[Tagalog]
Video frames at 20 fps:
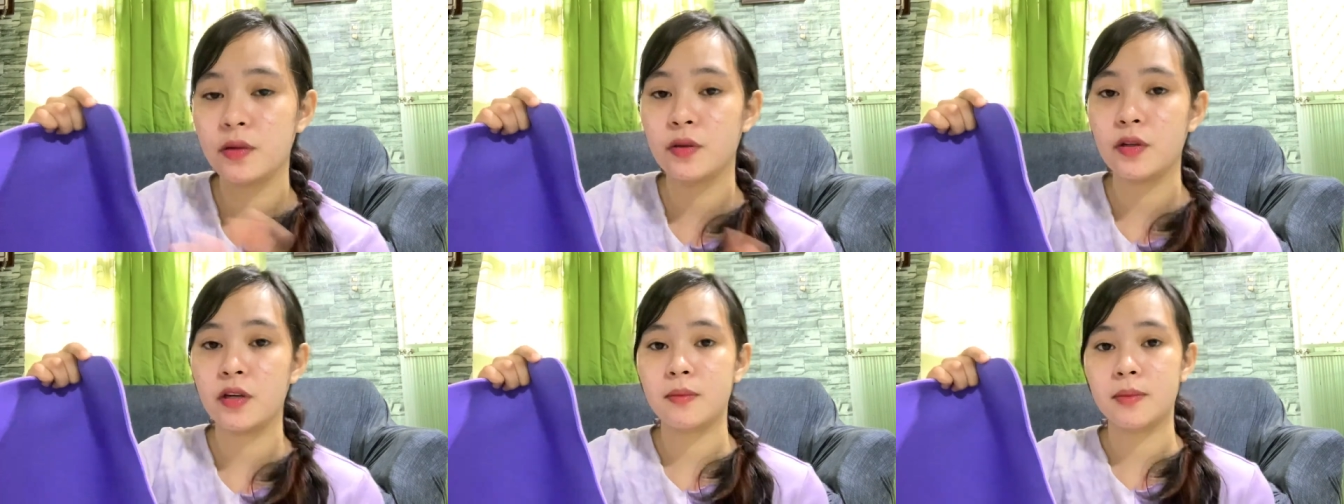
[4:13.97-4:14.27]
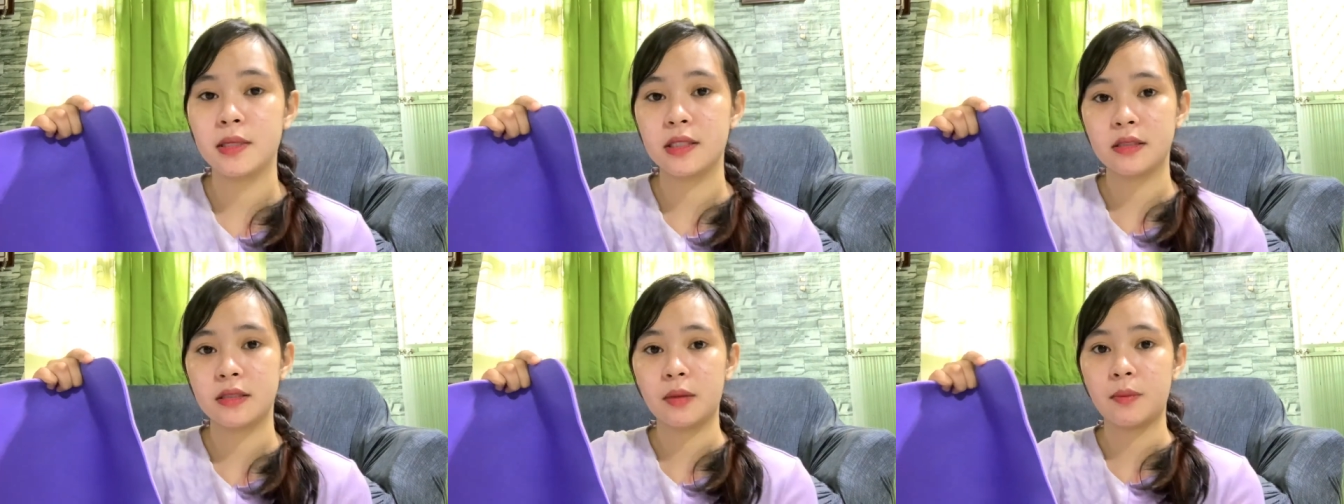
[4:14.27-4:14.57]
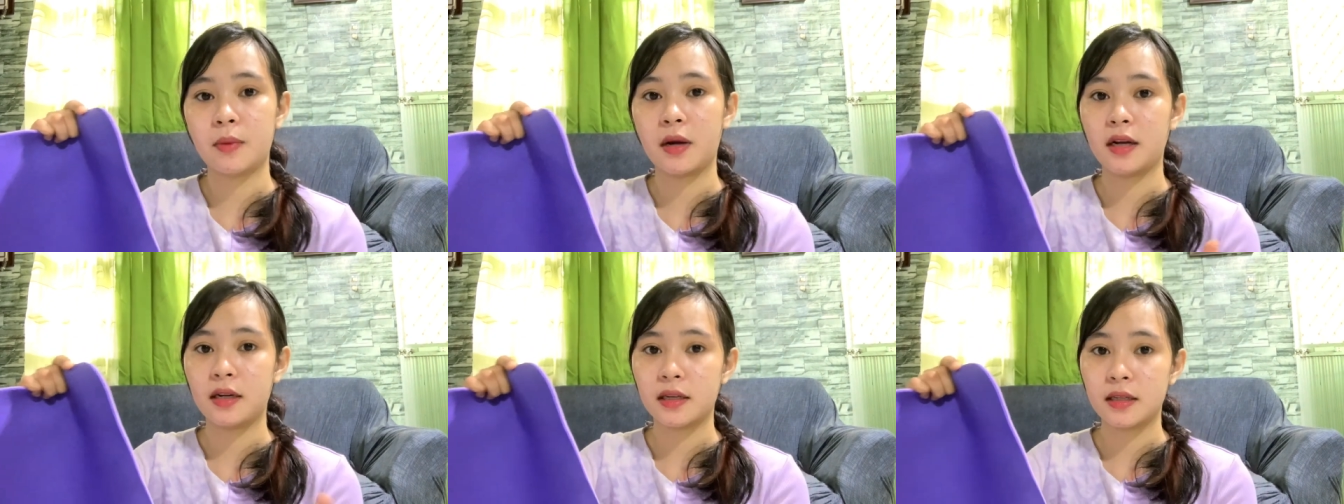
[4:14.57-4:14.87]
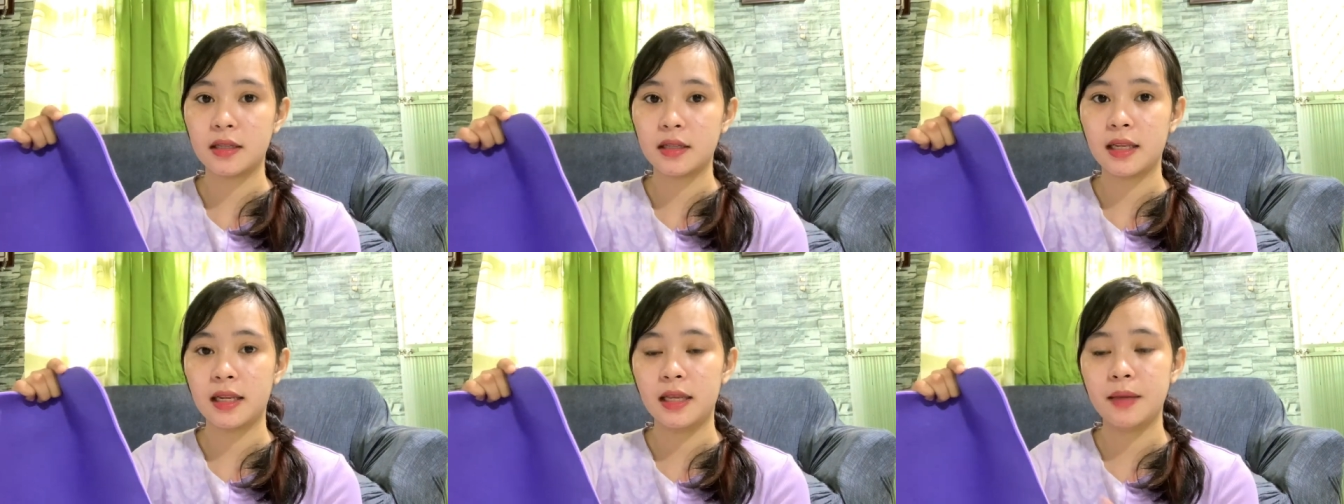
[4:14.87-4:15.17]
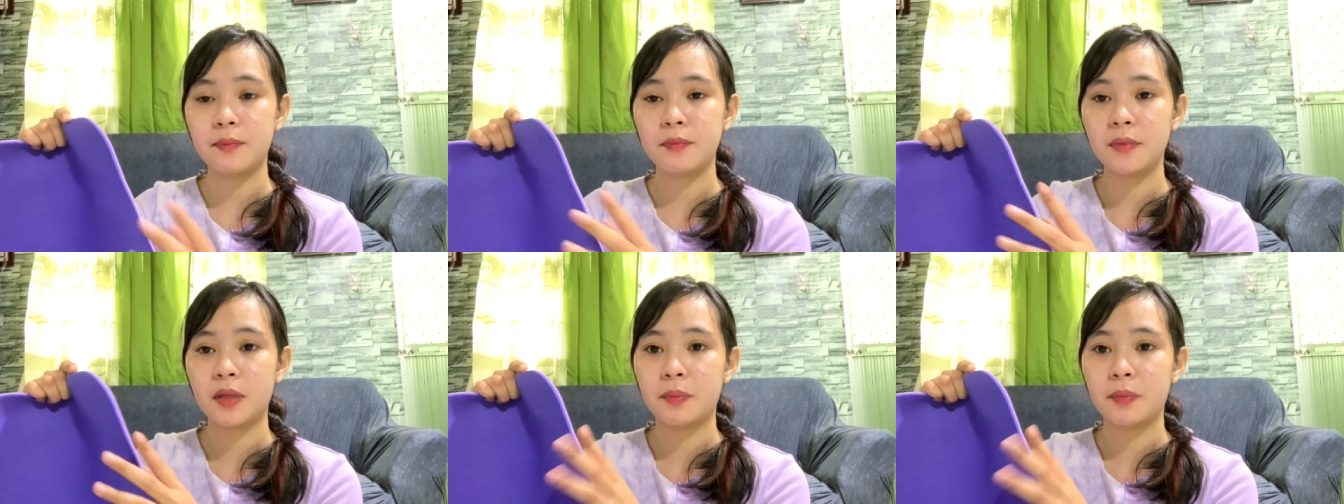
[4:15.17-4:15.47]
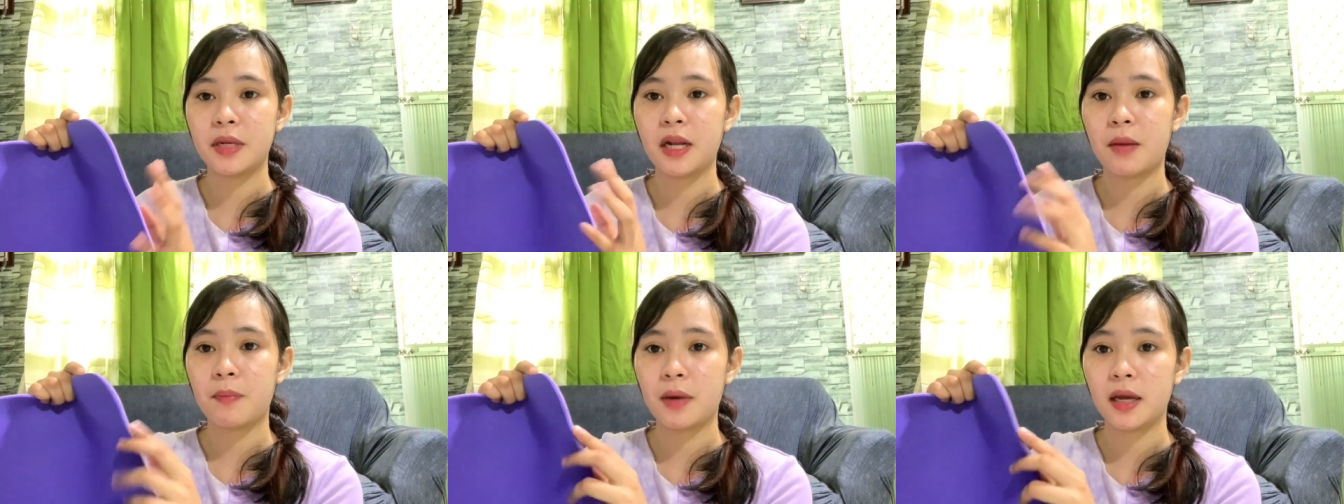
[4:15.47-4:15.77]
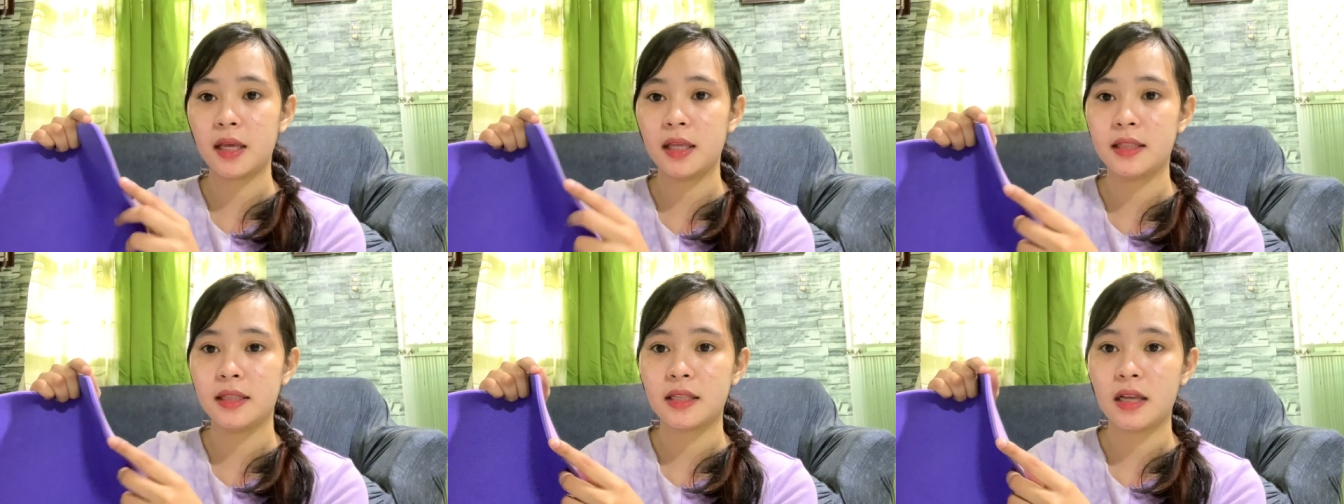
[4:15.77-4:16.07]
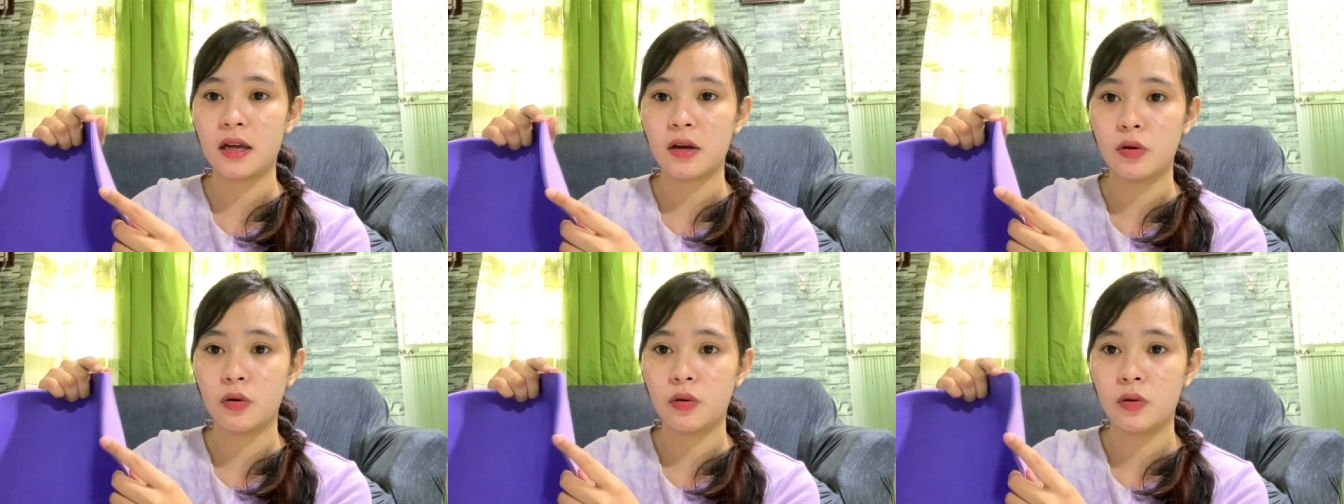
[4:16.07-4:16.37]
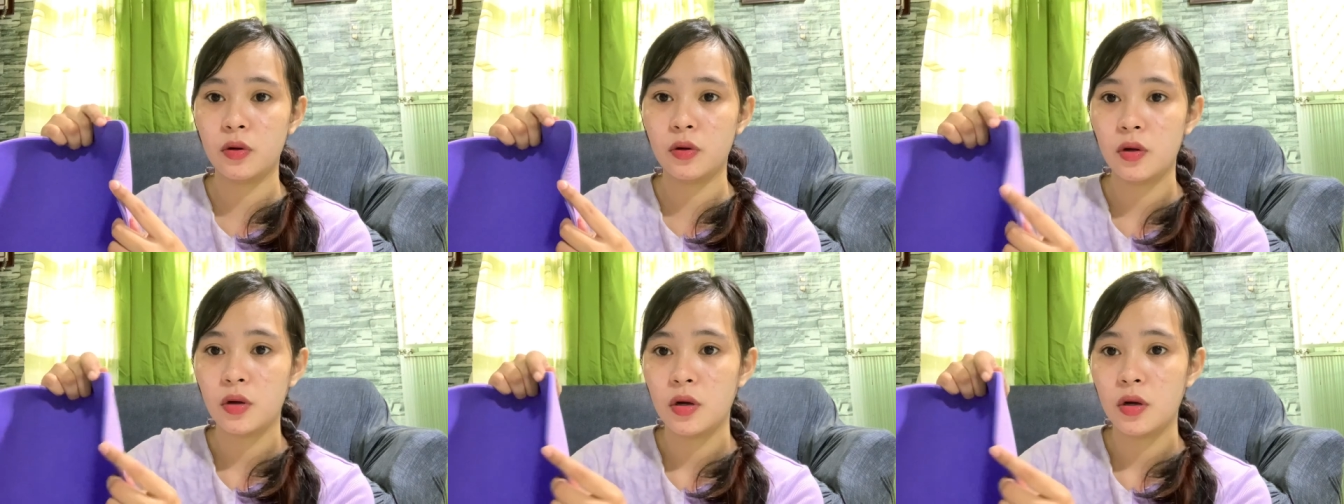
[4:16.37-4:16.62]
nyo naman sa mga clip na pinapakita ko.